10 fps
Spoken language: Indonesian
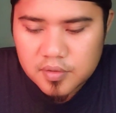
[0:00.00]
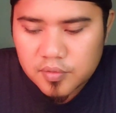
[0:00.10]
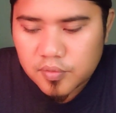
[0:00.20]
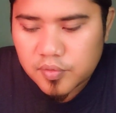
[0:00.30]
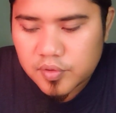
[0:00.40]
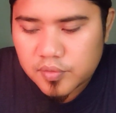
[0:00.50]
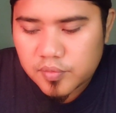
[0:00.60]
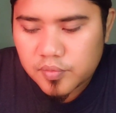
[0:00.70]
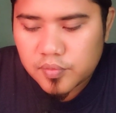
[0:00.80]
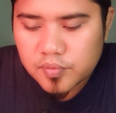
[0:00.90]

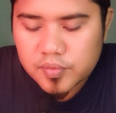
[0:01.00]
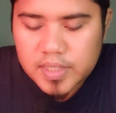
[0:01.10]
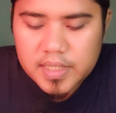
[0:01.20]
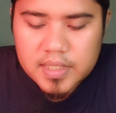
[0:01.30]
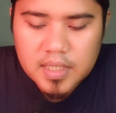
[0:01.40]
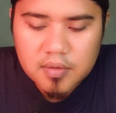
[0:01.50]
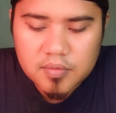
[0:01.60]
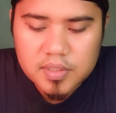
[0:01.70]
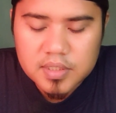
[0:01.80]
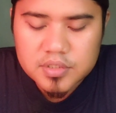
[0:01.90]
kunu hudan
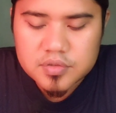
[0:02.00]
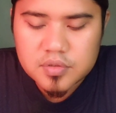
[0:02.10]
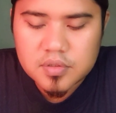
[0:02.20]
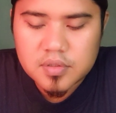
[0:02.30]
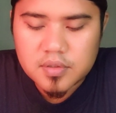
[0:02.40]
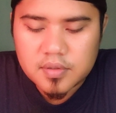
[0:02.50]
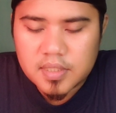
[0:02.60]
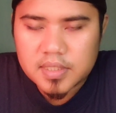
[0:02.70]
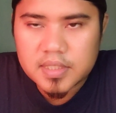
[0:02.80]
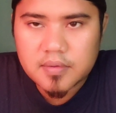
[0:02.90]
au nasoro
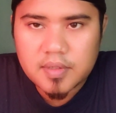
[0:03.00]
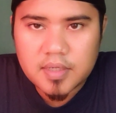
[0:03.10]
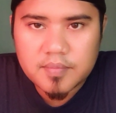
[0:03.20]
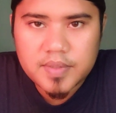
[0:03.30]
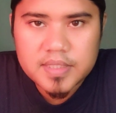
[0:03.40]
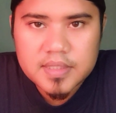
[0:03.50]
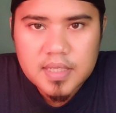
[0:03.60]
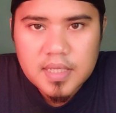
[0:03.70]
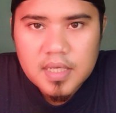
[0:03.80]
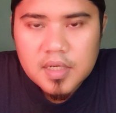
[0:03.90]
atau lapat
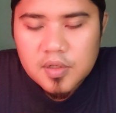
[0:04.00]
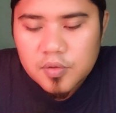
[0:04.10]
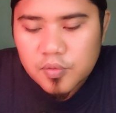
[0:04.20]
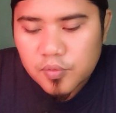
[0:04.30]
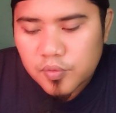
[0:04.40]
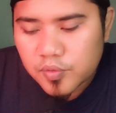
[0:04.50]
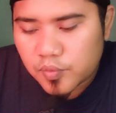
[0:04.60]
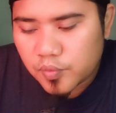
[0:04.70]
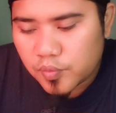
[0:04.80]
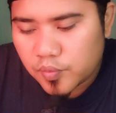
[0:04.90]

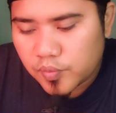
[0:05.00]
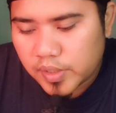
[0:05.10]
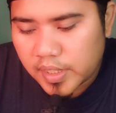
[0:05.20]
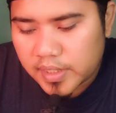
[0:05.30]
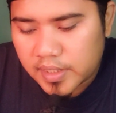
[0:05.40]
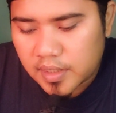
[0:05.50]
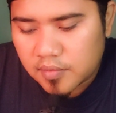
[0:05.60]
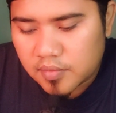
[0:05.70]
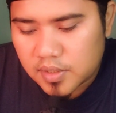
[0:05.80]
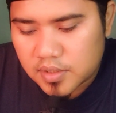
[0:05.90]
kunu hudan
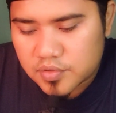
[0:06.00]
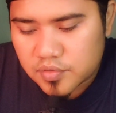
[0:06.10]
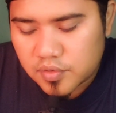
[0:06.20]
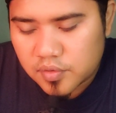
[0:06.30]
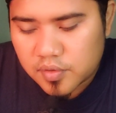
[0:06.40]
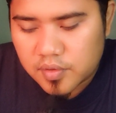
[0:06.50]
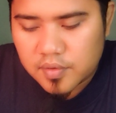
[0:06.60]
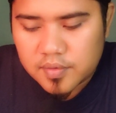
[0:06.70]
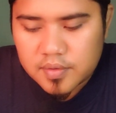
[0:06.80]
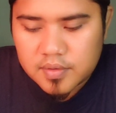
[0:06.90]
au nasoro
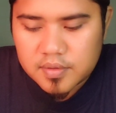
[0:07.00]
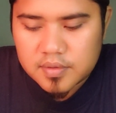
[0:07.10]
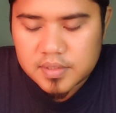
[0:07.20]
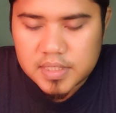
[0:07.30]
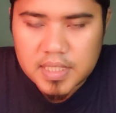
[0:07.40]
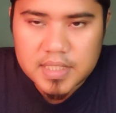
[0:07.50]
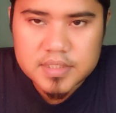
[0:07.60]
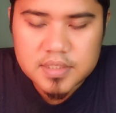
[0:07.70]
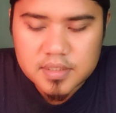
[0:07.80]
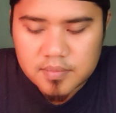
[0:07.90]

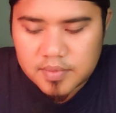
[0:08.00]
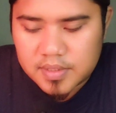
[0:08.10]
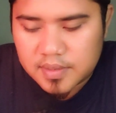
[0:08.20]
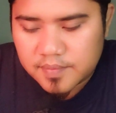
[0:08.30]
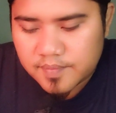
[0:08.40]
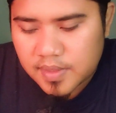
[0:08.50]
jelas ya tamanya